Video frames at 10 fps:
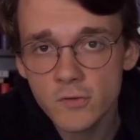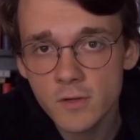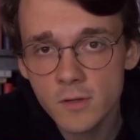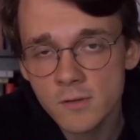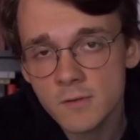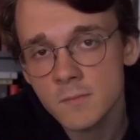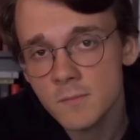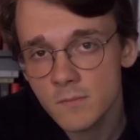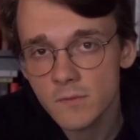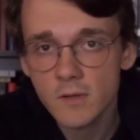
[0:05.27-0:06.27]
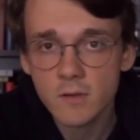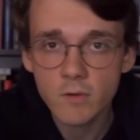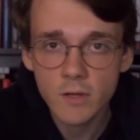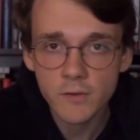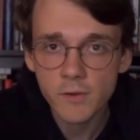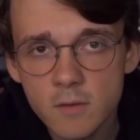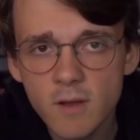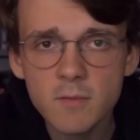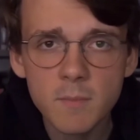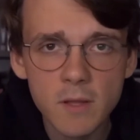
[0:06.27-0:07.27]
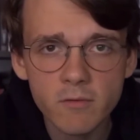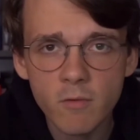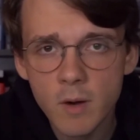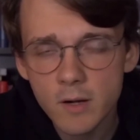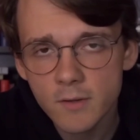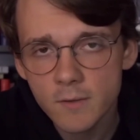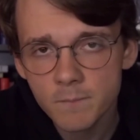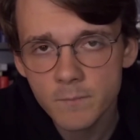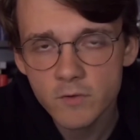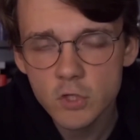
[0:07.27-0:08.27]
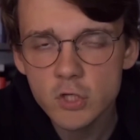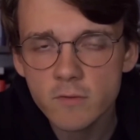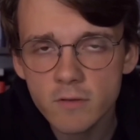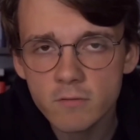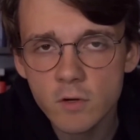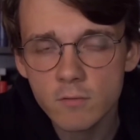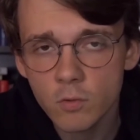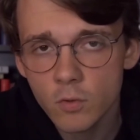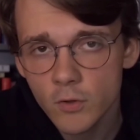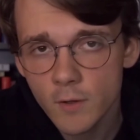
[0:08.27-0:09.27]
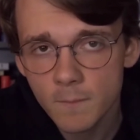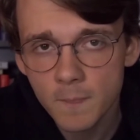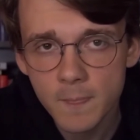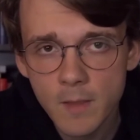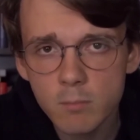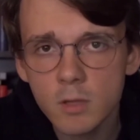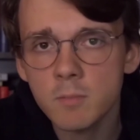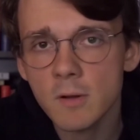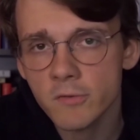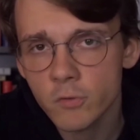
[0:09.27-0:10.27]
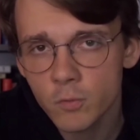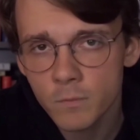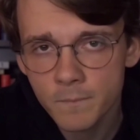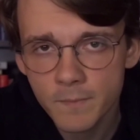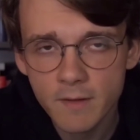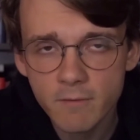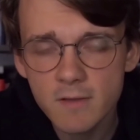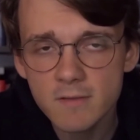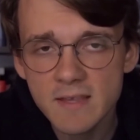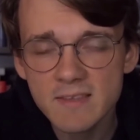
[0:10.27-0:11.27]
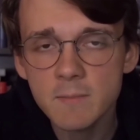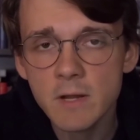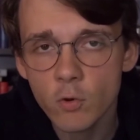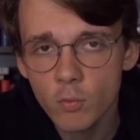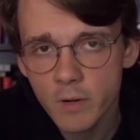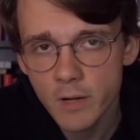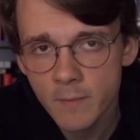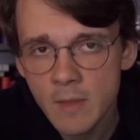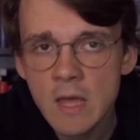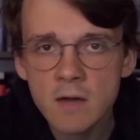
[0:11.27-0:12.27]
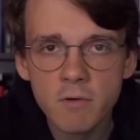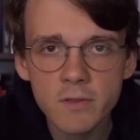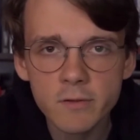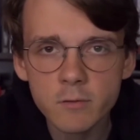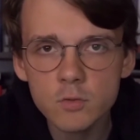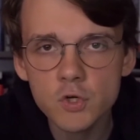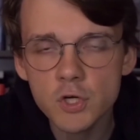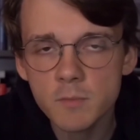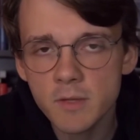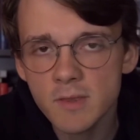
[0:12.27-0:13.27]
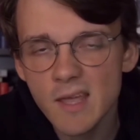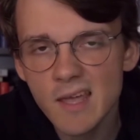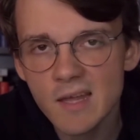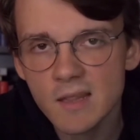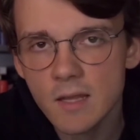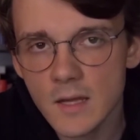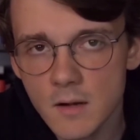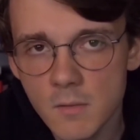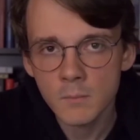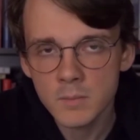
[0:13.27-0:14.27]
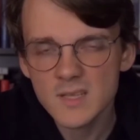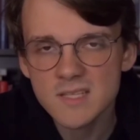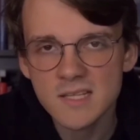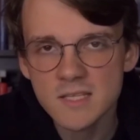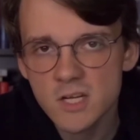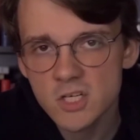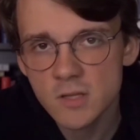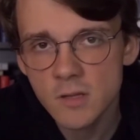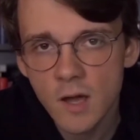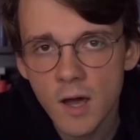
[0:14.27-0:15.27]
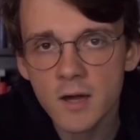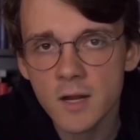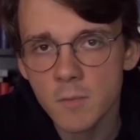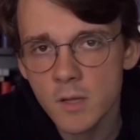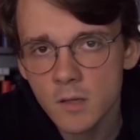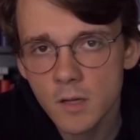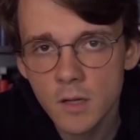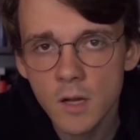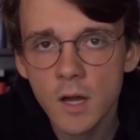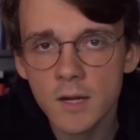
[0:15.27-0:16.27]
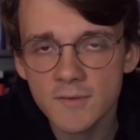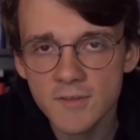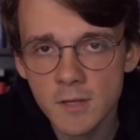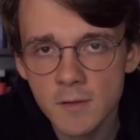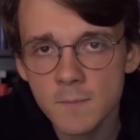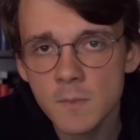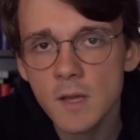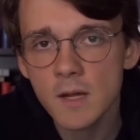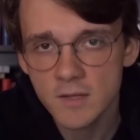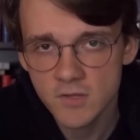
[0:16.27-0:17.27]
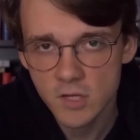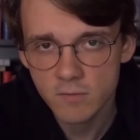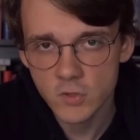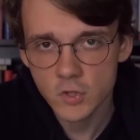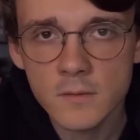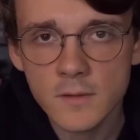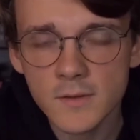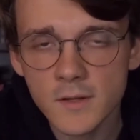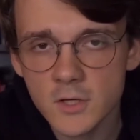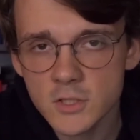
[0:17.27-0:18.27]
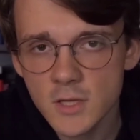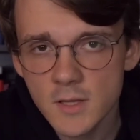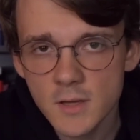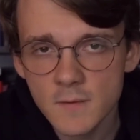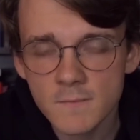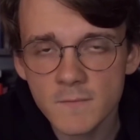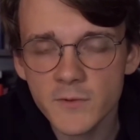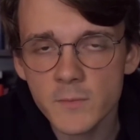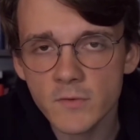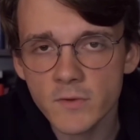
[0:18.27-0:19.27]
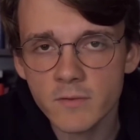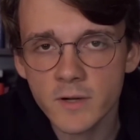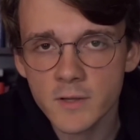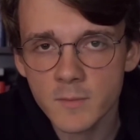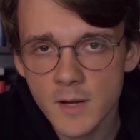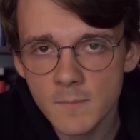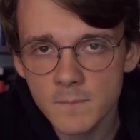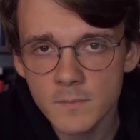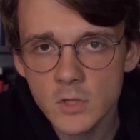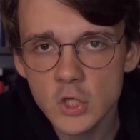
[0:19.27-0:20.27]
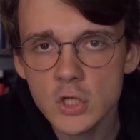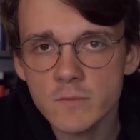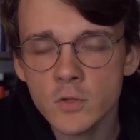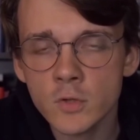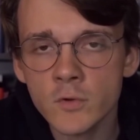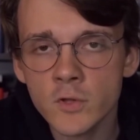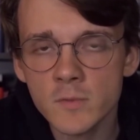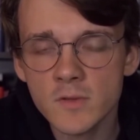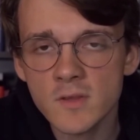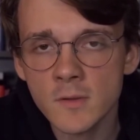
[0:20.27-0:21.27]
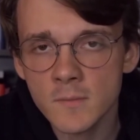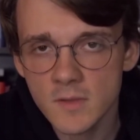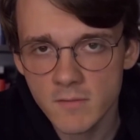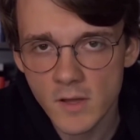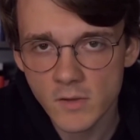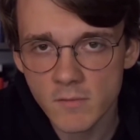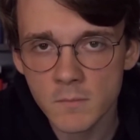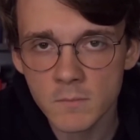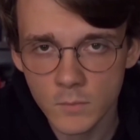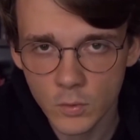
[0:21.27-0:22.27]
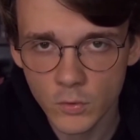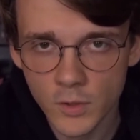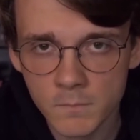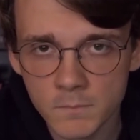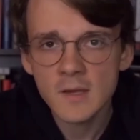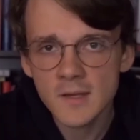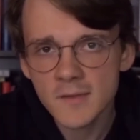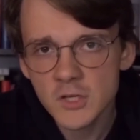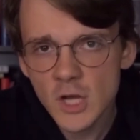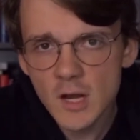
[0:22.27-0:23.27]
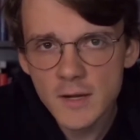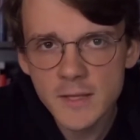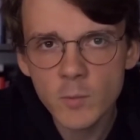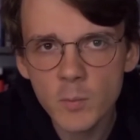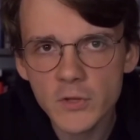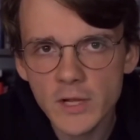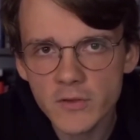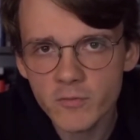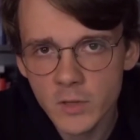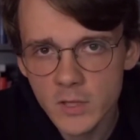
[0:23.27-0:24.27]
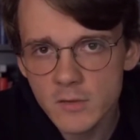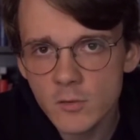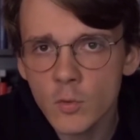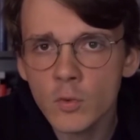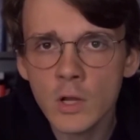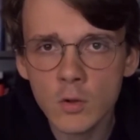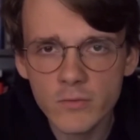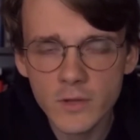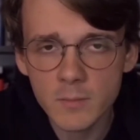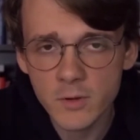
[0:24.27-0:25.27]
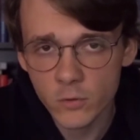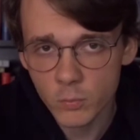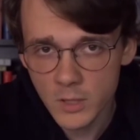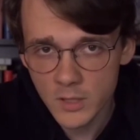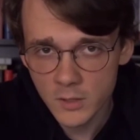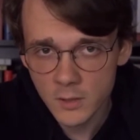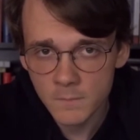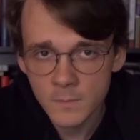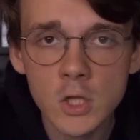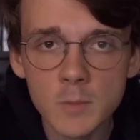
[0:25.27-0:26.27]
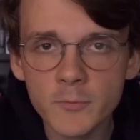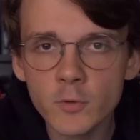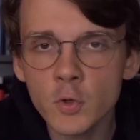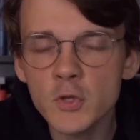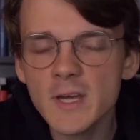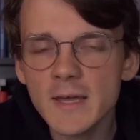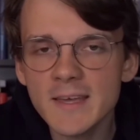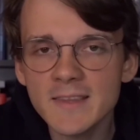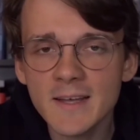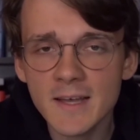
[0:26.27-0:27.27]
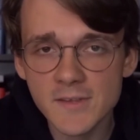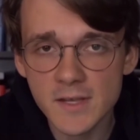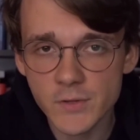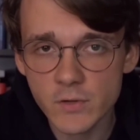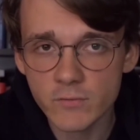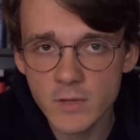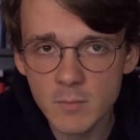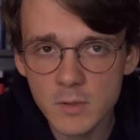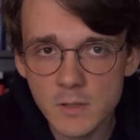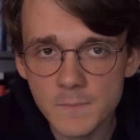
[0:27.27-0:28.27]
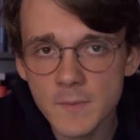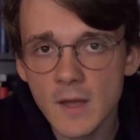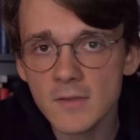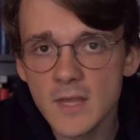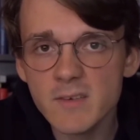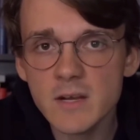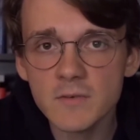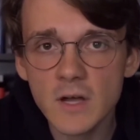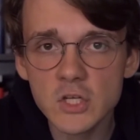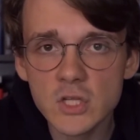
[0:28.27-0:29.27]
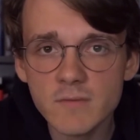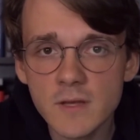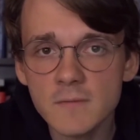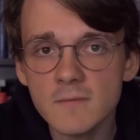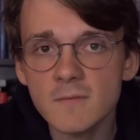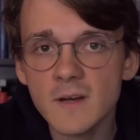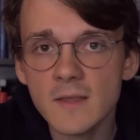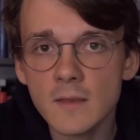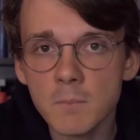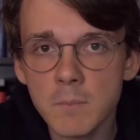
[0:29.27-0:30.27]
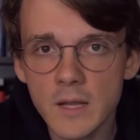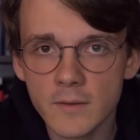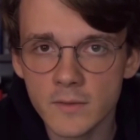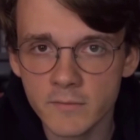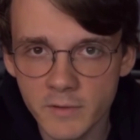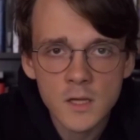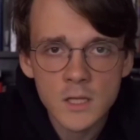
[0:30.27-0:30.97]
сделать заявление. 25 марта 2022 года на блокпосту на выезде из Мариуполя военнослужащими ДНР был задержан Охременко Алексей Алексеевич. Дата рождения 18 октября 1989 года. Изначально ему пытались вменить уголовное преступление – но поскольку никаких доказательств не было, оставили в качестве военнопленного.